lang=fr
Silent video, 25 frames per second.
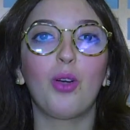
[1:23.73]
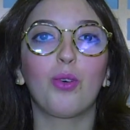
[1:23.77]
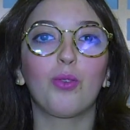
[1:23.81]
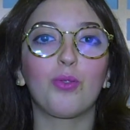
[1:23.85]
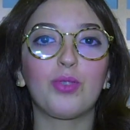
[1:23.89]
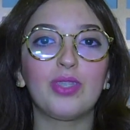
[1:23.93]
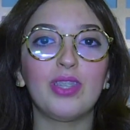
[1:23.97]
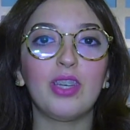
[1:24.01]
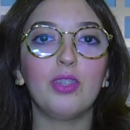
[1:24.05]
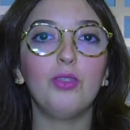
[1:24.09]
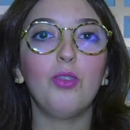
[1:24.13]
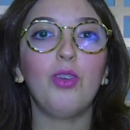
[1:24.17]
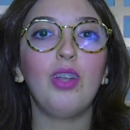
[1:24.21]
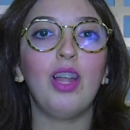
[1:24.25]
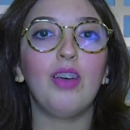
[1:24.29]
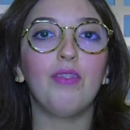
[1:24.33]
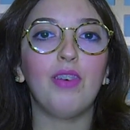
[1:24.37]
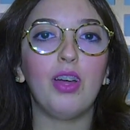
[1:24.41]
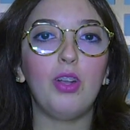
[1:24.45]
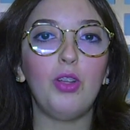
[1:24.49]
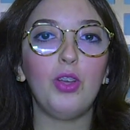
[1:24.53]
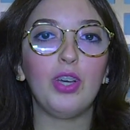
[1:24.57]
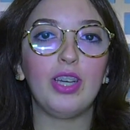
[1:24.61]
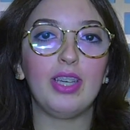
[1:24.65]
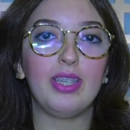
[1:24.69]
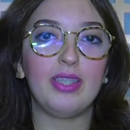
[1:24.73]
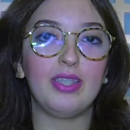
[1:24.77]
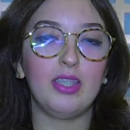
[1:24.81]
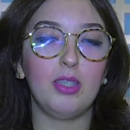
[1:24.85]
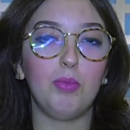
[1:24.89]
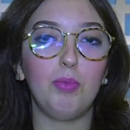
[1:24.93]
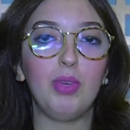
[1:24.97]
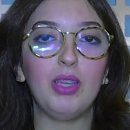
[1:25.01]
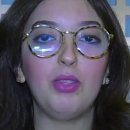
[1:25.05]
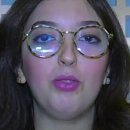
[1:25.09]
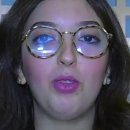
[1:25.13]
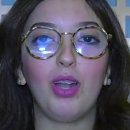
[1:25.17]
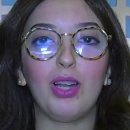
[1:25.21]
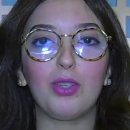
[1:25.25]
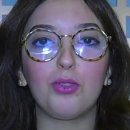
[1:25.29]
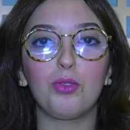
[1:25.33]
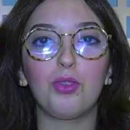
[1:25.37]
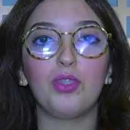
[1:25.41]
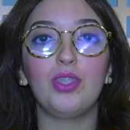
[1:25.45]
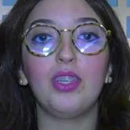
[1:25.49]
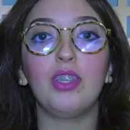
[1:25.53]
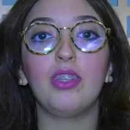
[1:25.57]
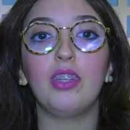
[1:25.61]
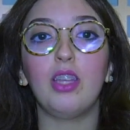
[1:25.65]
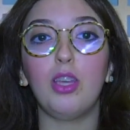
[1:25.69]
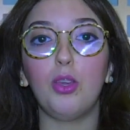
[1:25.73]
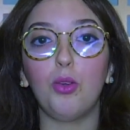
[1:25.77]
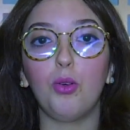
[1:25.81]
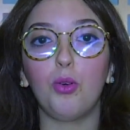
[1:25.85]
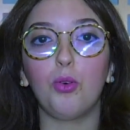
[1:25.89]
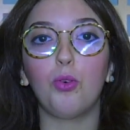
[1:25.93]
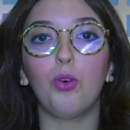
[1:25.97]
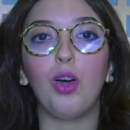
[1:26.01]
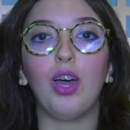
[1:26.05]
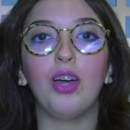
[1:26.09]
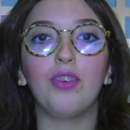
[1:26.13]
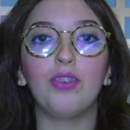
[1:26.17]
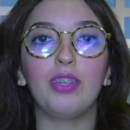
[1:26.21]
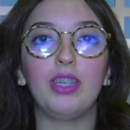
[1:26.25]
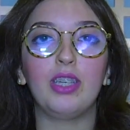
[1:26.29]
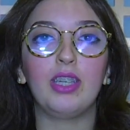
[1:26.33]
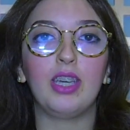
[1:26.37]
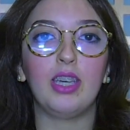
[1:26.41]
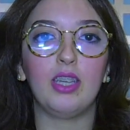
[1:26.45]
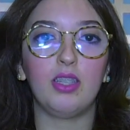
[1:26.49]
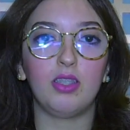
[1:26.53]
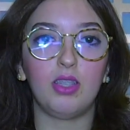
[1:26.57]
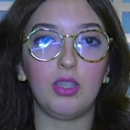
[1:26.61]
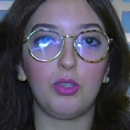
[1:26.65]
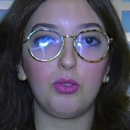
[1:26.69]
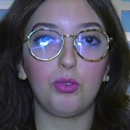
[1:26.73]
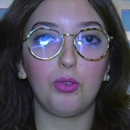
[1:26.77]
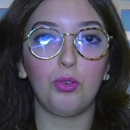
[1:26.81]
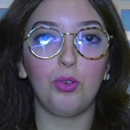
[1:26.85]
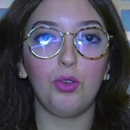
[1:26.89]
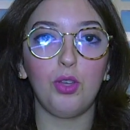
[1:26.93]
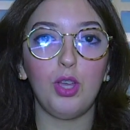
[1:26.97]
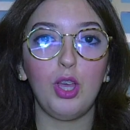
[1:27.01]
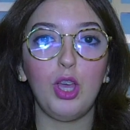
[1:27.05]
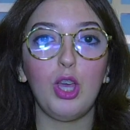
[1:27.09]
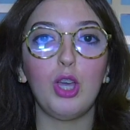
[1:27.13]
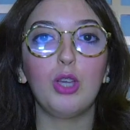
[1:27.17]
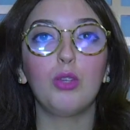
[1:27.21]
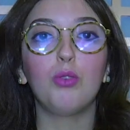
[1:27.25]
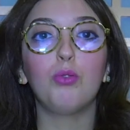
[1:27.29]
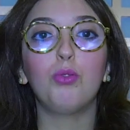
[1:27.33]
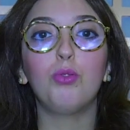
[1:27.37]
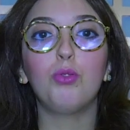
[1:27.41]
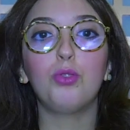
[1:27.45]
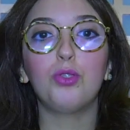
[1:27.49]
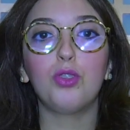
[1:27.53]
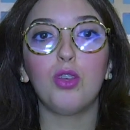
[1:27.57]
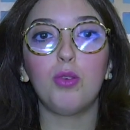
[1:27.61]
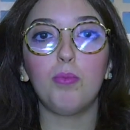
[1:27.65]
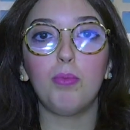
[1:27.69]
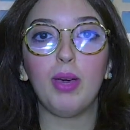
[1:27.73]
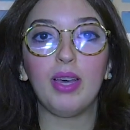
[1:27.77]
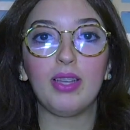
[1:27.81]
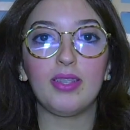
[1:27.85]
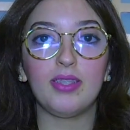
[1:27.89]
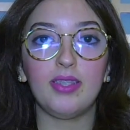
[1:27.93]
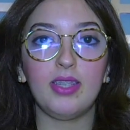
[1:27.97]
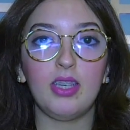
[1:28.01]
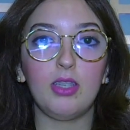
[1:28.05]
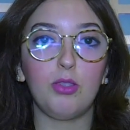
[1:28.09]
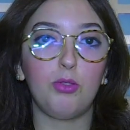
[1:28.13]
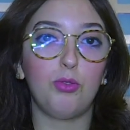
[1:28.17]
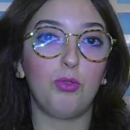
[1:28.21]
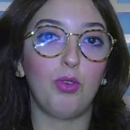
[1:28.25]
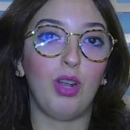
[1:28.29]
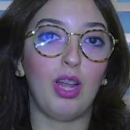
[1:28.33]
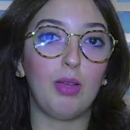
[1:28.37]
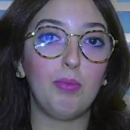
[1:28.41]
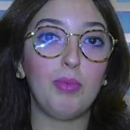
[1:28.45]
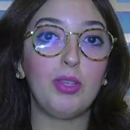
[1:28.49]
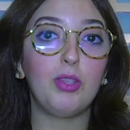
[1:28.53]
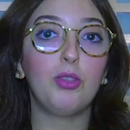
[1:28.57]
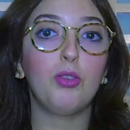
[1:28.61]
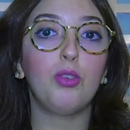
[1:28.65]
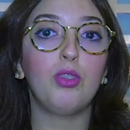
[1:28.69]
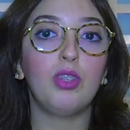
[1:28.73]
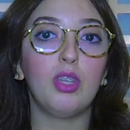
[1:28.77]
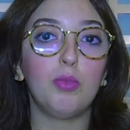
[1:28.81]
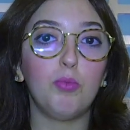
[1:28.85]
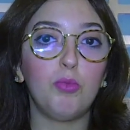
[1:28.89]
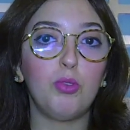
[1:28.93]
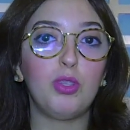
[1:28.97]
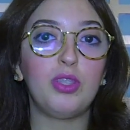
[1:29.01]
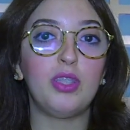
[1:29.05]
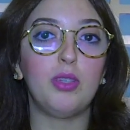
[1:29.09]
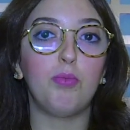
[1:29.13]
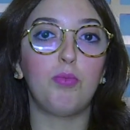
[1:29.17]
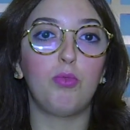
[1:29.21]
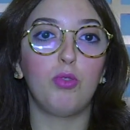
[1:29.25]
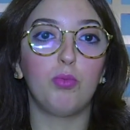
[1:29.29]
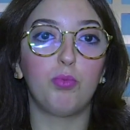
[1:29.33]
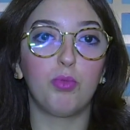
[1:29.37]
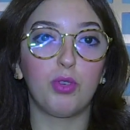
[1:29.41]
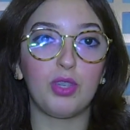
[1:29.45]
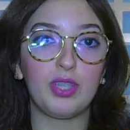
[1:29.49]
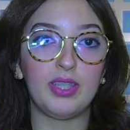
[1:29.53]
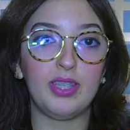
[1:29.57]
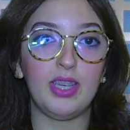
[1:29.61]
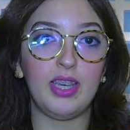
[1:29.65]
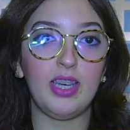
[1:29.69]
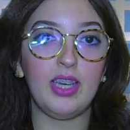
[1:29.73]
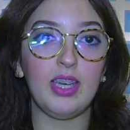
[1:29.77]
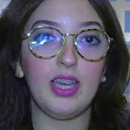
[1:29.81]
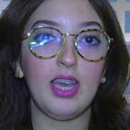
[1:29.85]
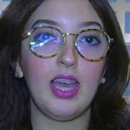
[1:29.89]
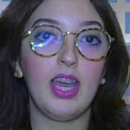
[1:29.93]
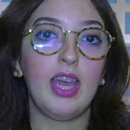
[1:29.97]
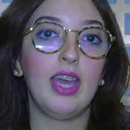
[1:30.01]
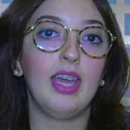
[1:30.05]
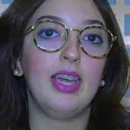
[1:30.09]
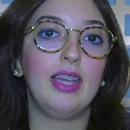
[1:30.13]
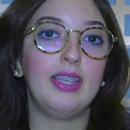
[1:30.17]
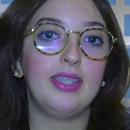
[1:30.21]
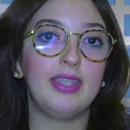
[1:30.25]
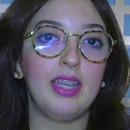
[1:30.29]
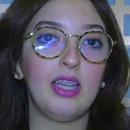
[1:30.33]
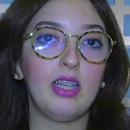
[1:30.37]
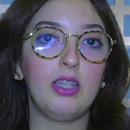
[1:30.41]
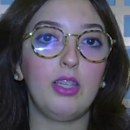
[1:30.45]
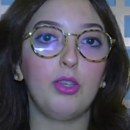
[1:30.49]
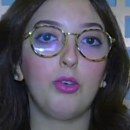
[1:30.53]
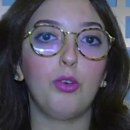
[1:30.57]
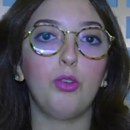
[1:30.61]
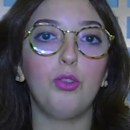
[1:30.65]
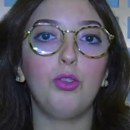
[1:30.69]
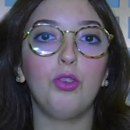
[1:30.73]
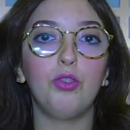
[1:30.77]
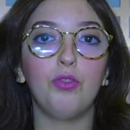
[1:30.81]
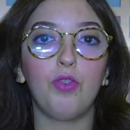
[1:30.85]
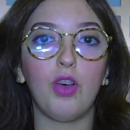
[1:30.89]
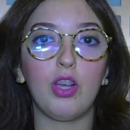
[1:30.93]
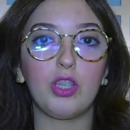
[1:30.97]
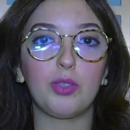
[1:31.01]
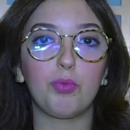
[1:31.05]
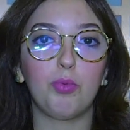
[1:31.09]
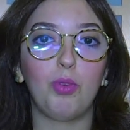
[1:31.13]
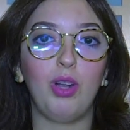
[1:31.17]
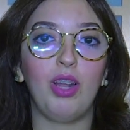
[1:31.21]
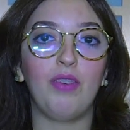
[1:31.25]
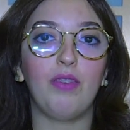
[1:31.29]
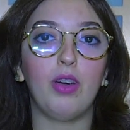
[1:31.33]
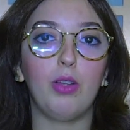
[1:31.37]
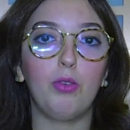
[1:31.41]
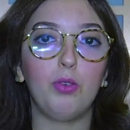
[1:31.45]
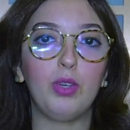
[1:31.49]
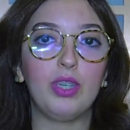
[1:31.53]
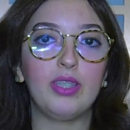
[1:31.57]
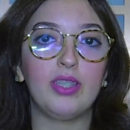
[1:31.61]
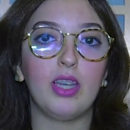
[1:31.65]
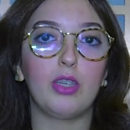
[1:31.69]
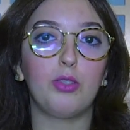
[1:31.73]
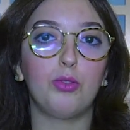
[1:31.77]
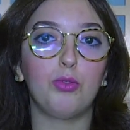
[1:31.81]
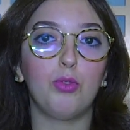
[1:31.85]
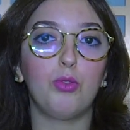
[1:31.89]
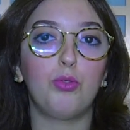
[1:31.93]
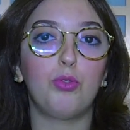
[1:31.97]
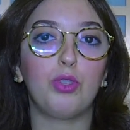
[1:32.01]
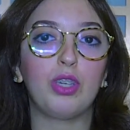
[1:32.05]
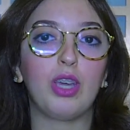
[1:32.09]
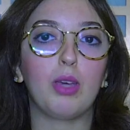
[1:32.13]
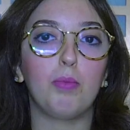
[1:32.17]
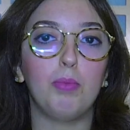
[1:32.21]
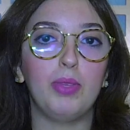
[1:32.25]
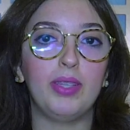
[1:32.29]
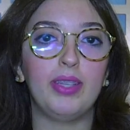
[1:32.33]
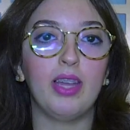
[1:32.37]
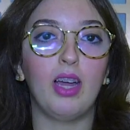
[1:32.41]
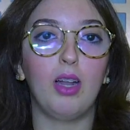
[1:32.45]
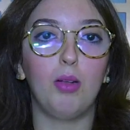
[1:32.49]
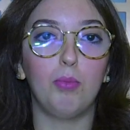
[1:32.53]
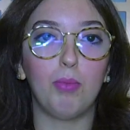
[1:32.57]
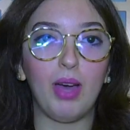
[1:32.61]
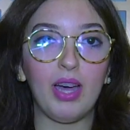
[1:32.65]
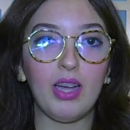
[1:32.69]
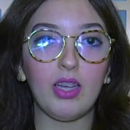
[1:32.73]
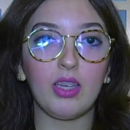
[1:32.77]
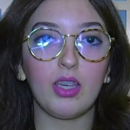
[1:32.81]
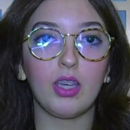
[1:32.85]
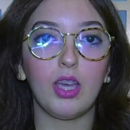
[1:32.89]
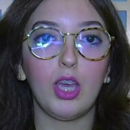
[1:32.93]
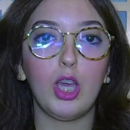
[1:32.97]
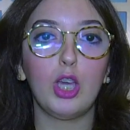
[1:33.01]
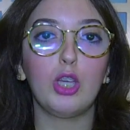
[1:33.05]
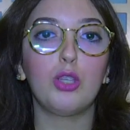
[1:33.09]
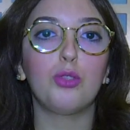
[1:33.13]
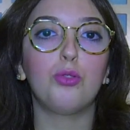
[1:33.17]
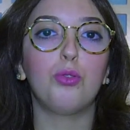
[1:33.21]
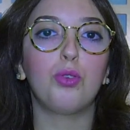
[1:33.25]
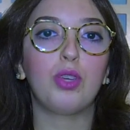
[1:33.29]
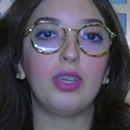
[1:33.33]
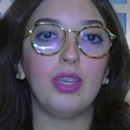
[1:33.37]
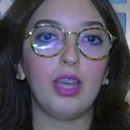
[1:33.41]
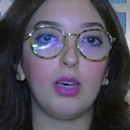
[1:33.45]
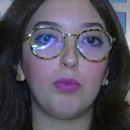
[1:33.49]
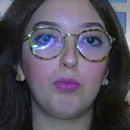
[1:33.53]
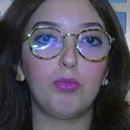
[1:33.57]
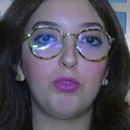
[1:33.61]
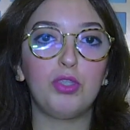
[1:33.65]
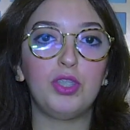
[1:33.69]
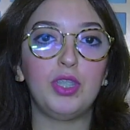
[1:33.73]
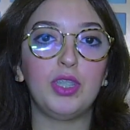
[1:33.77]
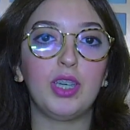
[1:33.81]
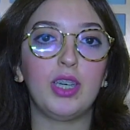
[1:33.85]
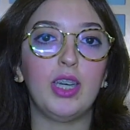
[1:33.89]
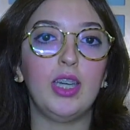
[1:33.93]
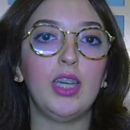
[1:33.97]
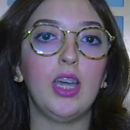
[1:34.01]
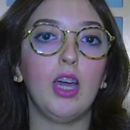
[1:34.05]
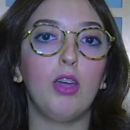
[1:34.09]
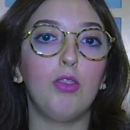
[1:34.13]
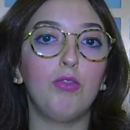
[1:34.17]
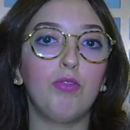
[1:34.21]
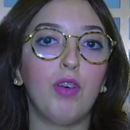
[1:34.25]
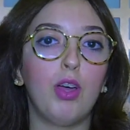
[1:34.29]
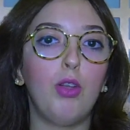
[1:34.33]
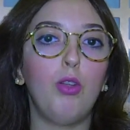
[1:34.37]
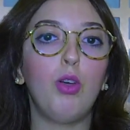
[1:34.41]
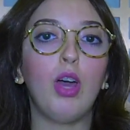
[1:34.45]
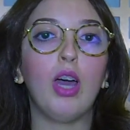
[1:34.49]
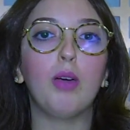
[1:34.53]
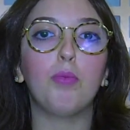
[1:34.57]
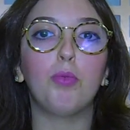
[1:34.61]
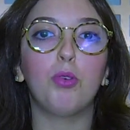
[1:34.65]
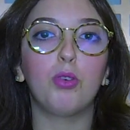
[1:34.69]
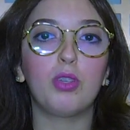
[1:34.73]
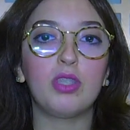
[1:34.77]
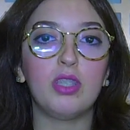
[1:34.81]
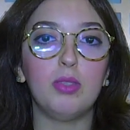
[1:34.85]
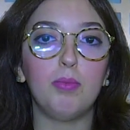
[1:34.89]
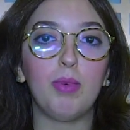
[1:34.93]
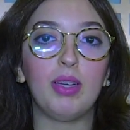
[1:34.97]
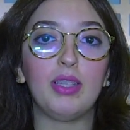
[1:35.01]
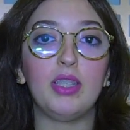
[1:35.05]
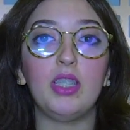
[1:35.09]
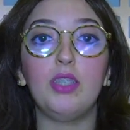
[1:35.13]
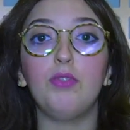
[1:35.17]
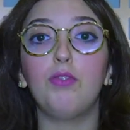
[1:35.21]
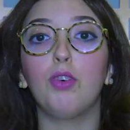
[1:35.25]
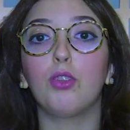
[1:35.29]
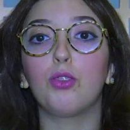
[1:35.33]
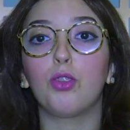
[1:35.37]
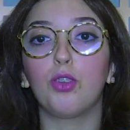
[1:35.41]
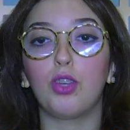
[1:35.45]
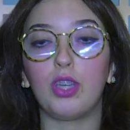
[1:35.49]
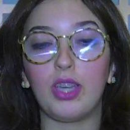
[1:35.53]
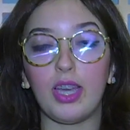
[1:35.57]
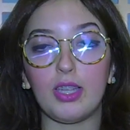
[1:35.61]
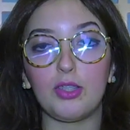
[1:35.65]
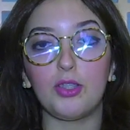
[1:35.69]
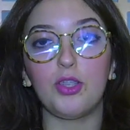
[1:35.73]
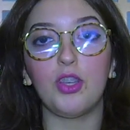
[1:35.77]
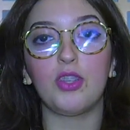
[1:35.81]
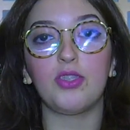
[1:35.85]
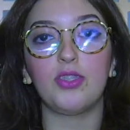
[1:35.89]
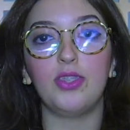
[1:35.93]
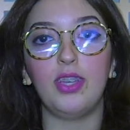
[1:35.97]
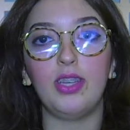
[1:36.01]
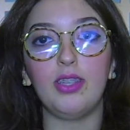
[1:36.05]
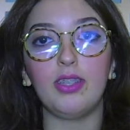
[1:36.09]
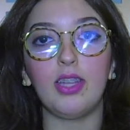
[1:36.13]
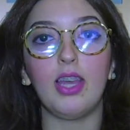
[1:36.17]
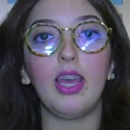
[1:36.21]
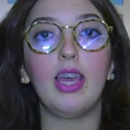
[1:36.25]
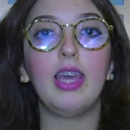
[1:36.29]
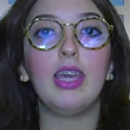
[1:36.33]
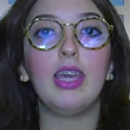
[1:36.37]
Concernant la valeur estimée de la Société euro-africaine des eaux, nous nous sommes basés sur la méthode des multiples boursiers et celle des redevances pour la valorisation du capital marque, ce qui aboutirait à une valeur approximative entre 407